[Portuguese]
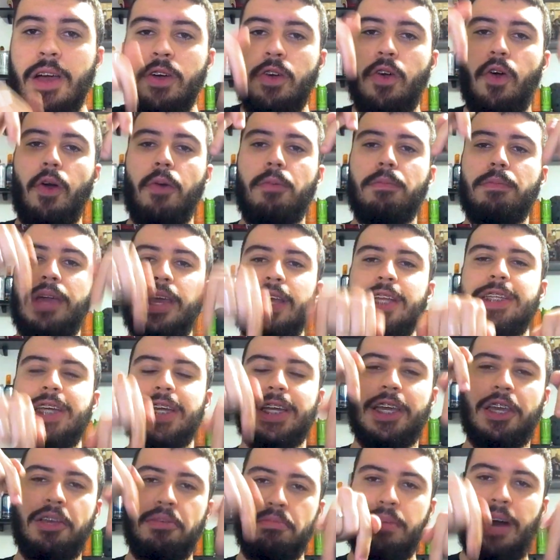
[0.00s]
Comente
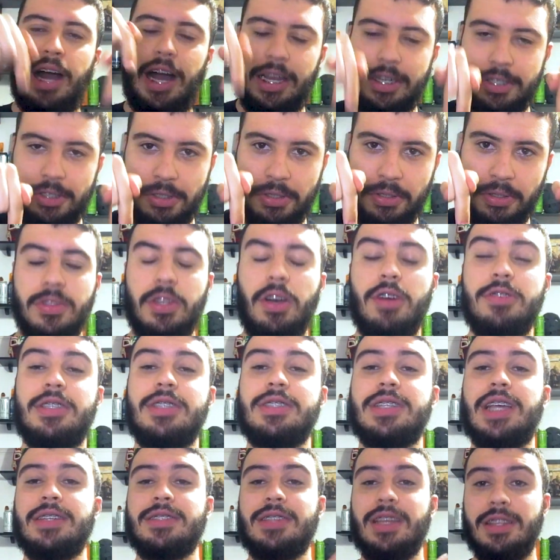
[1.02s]
aqui embaixo. Não se
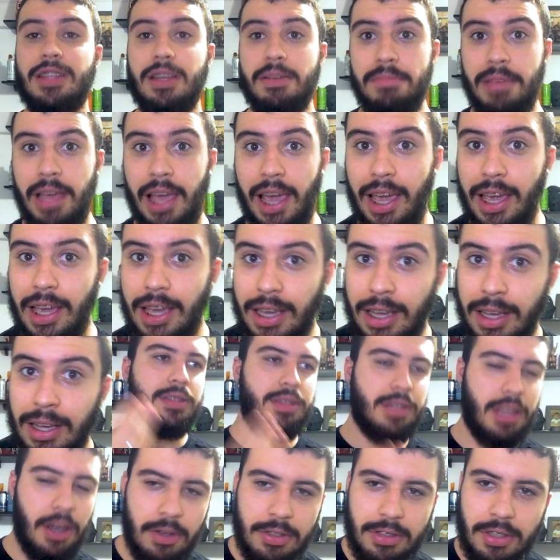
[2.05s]
esqueça também,
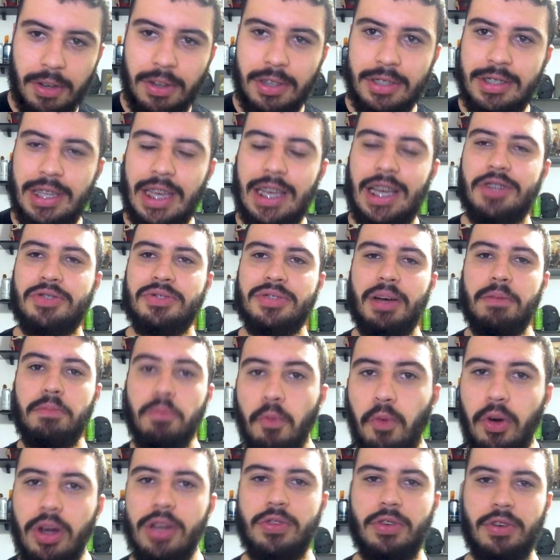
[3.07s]
dê o seu gostei que ajuda
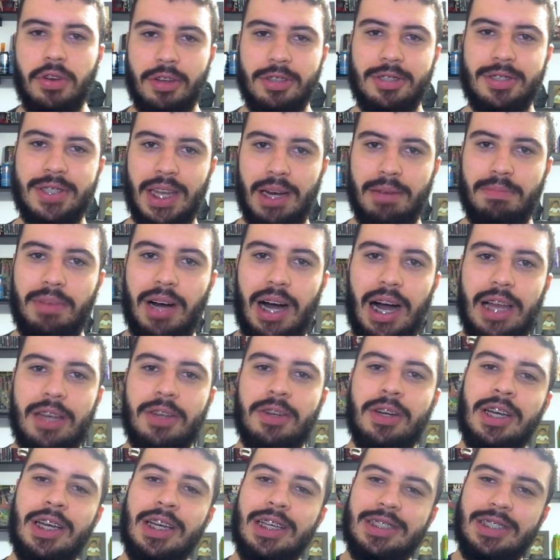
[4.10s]
muito o nosso
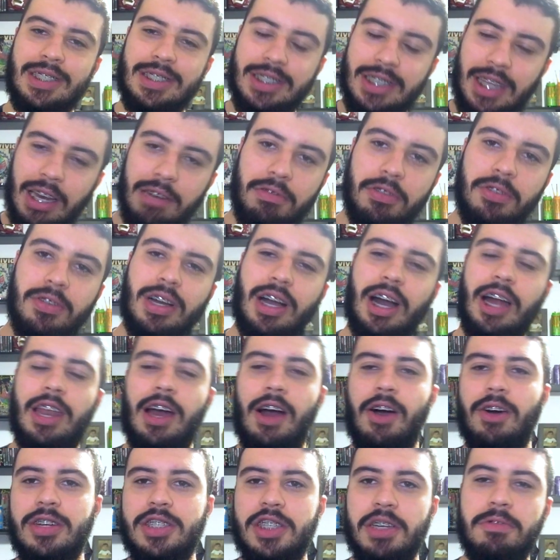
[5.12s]
trabalho. Se inscreva no
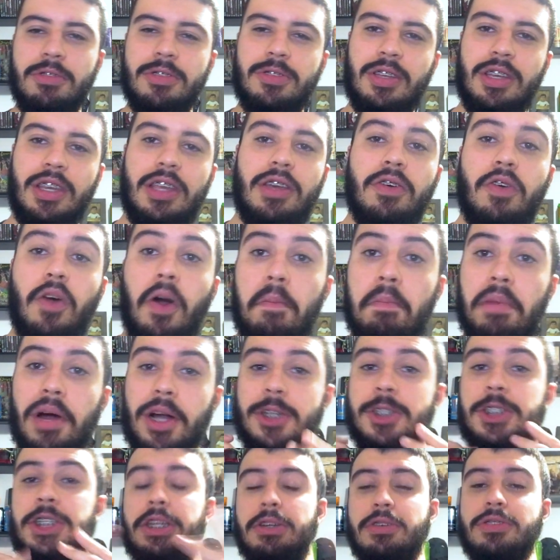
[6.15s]
canal, ative o sininho,
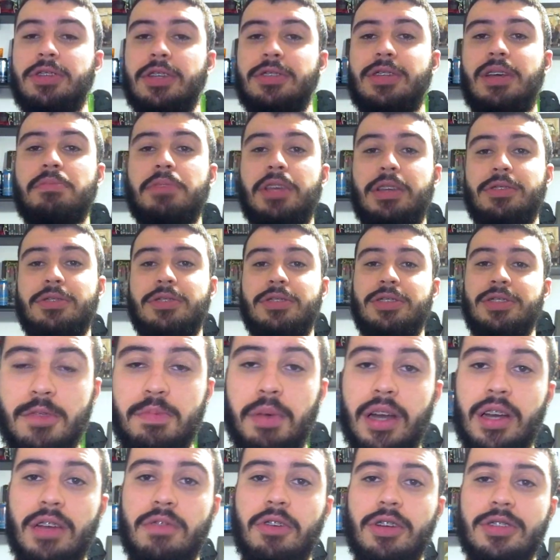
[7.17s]
compartilhe com seus amigos.
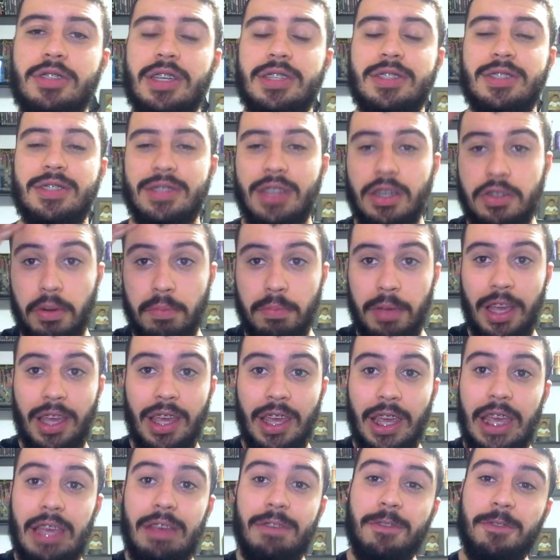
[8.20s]
Espero que vocês estejam bem
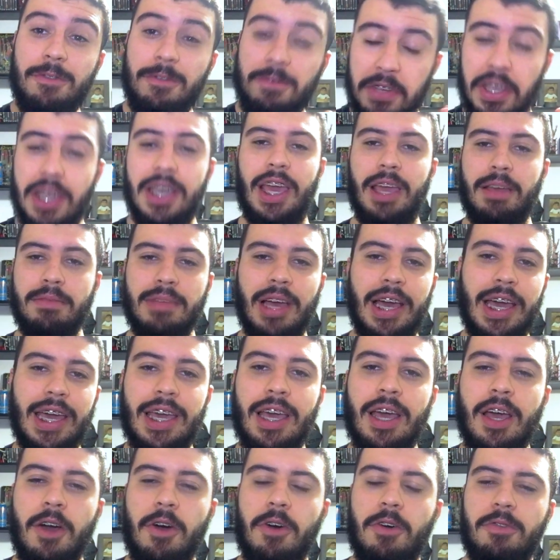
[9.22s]
e fiquem bem.
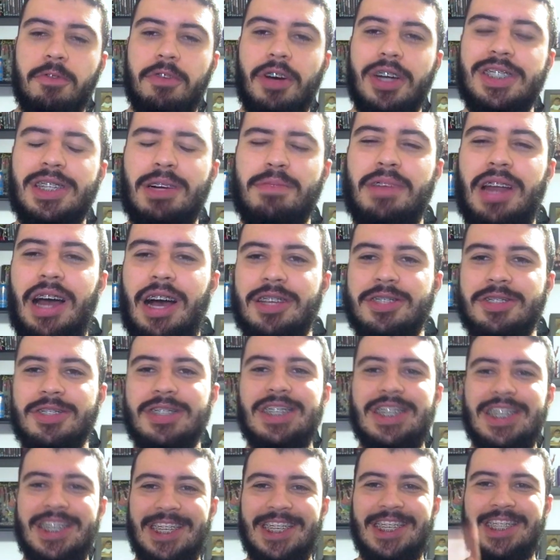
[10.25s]
Um forte abraço
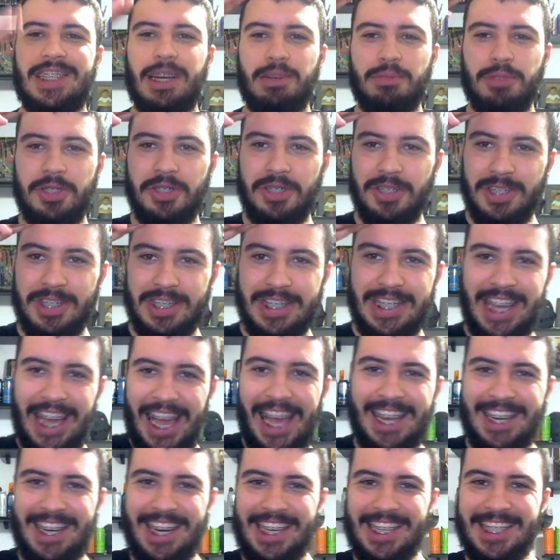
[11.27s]
e tamo junto.
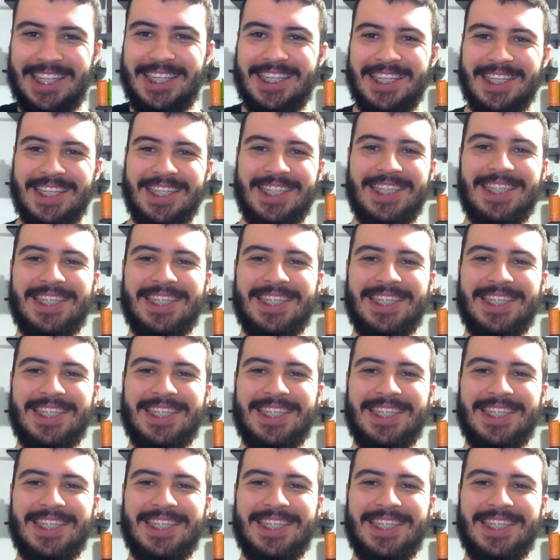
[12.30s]
É nóis!